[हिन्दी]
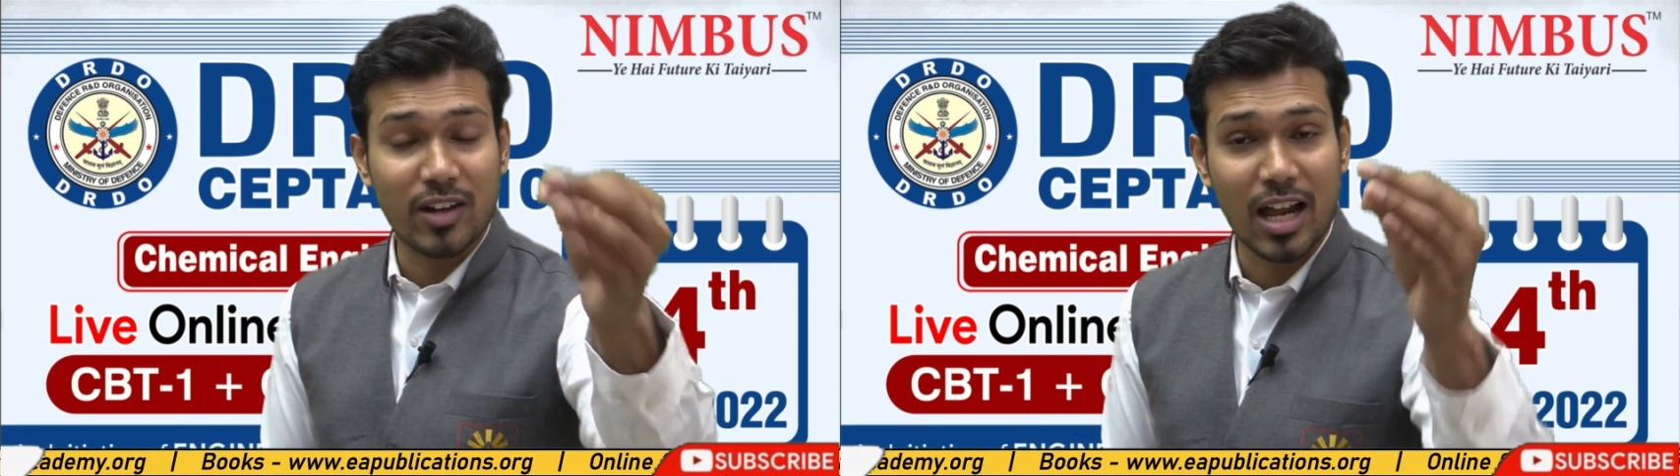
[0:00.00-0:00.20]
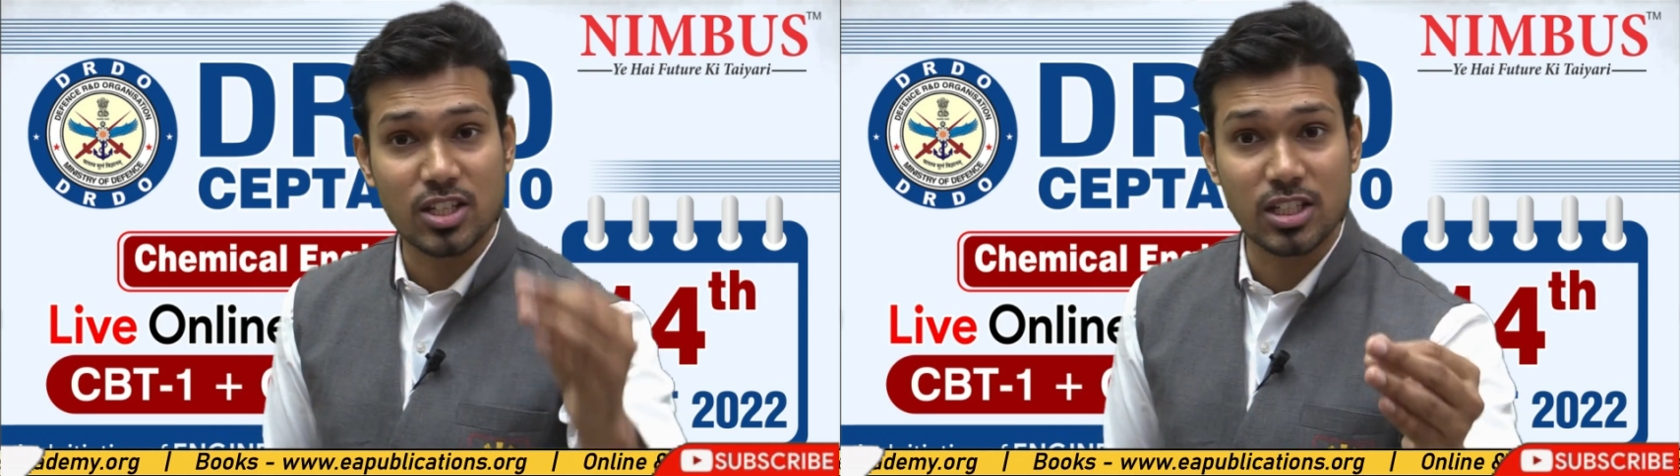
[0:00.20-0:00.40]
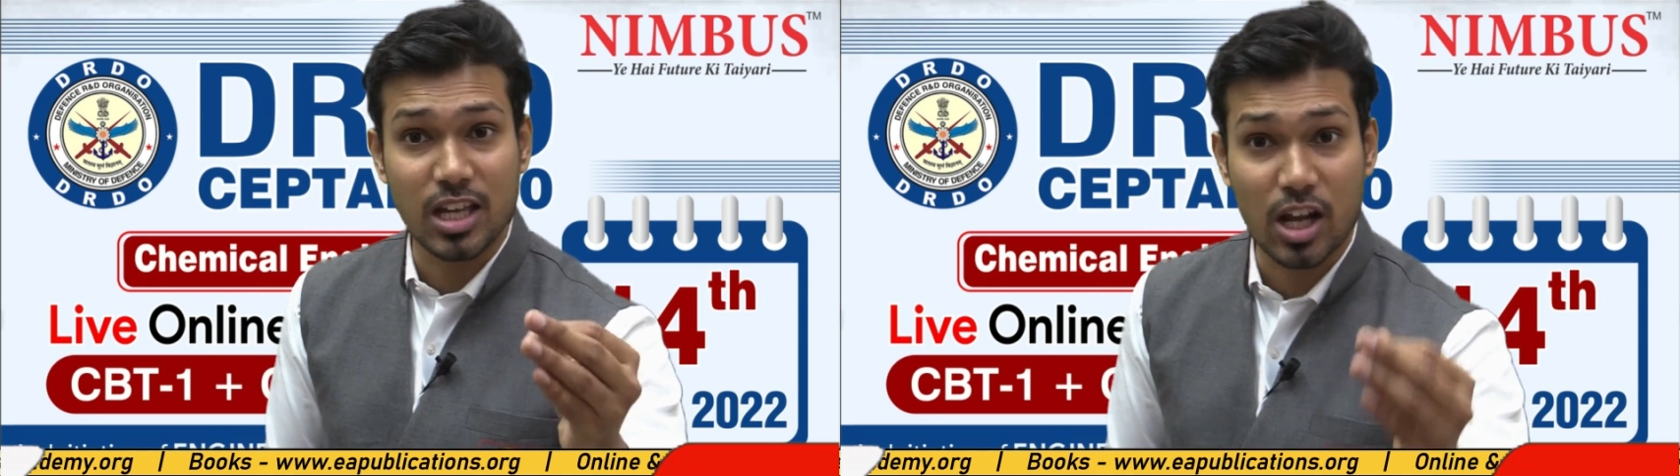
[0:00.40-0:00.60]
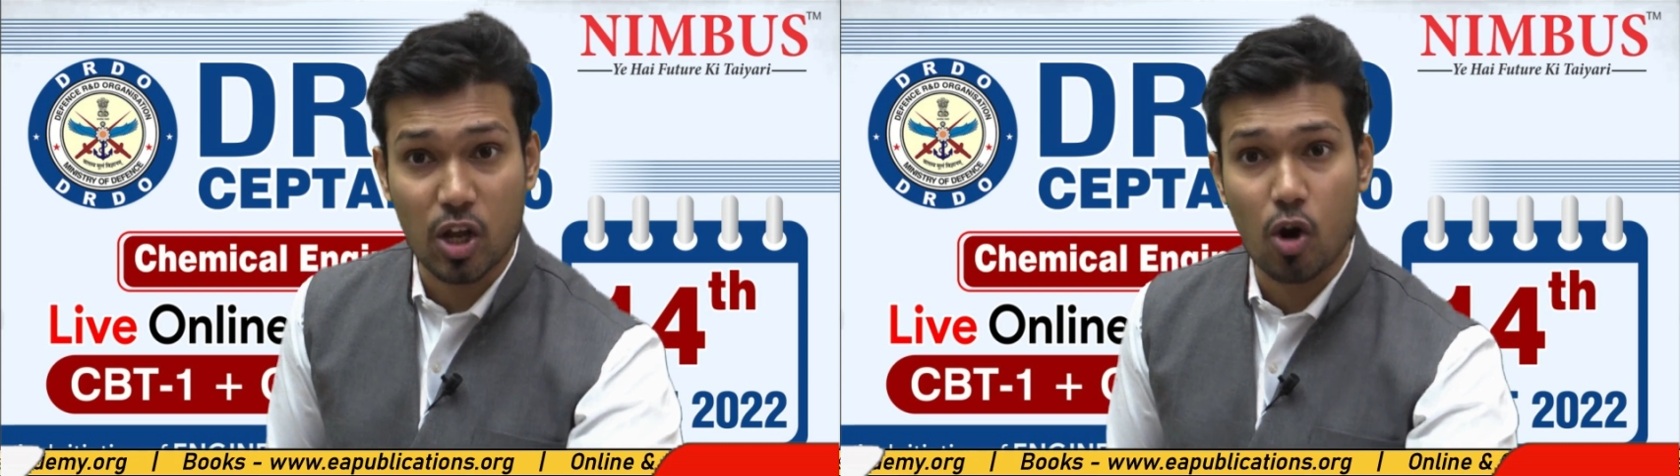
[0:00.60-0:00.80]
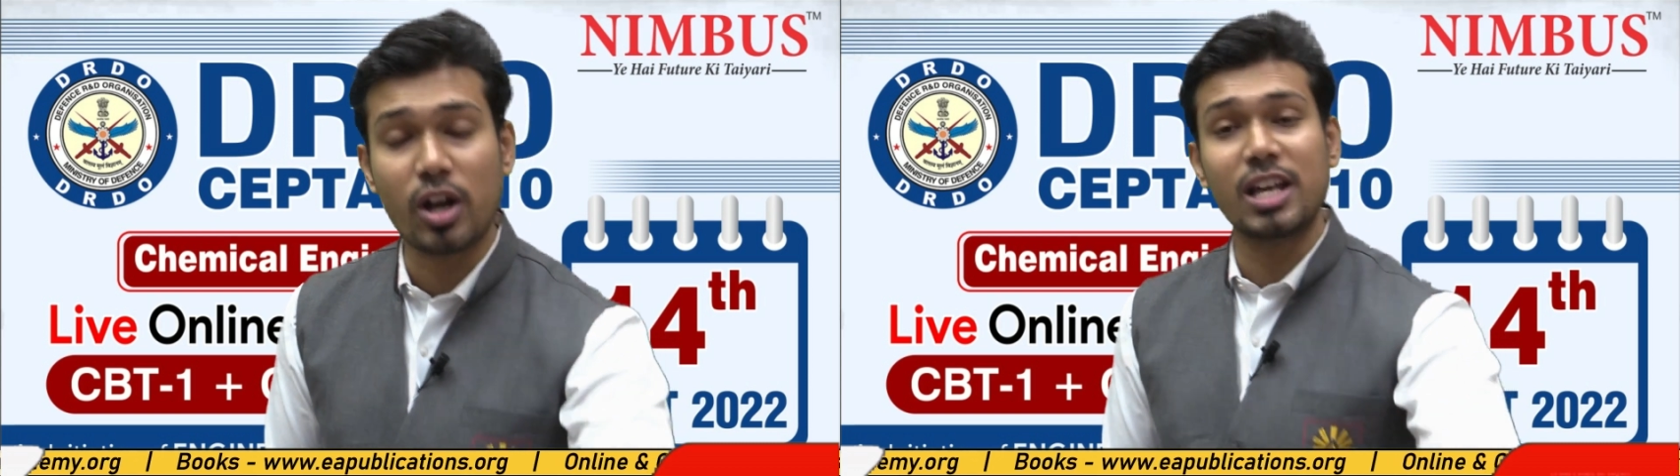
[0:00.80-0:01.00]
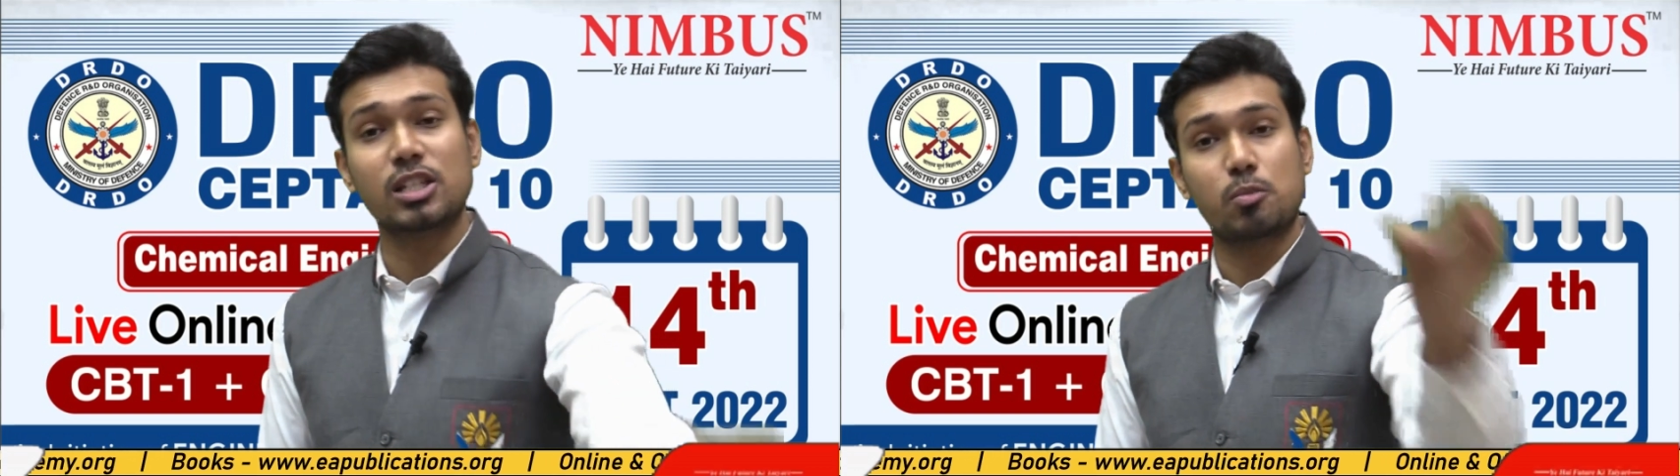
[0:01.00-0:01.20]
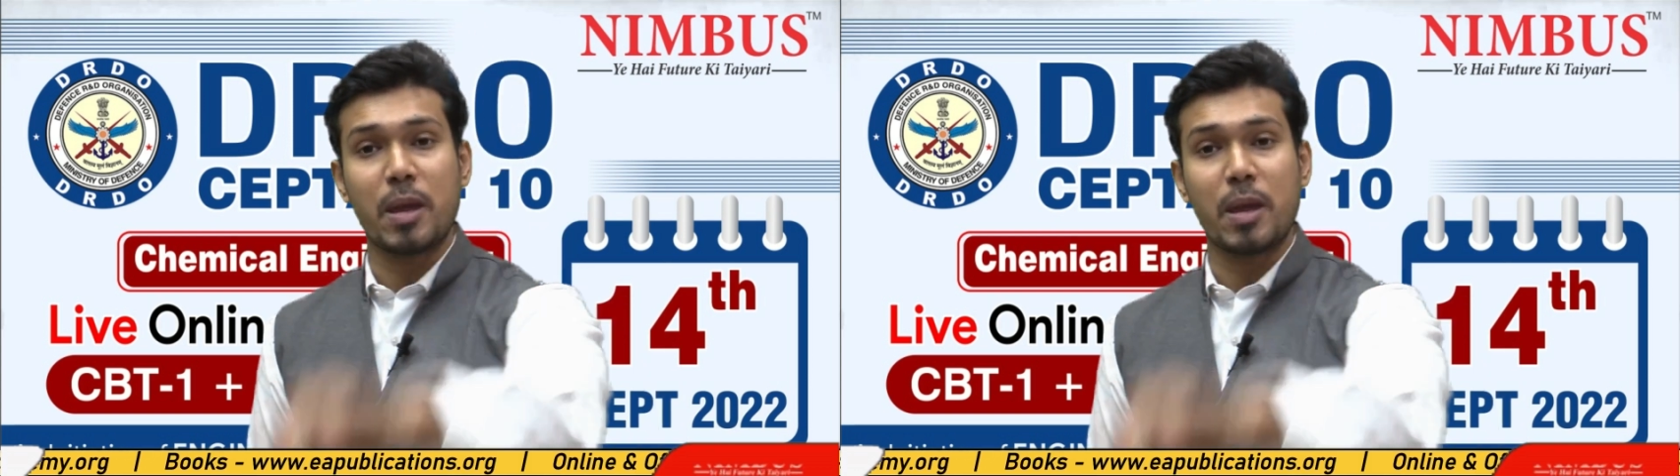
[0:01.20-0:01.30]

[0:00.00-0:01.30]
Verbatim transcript: क्लासेस की रिकॉर्डिंग्स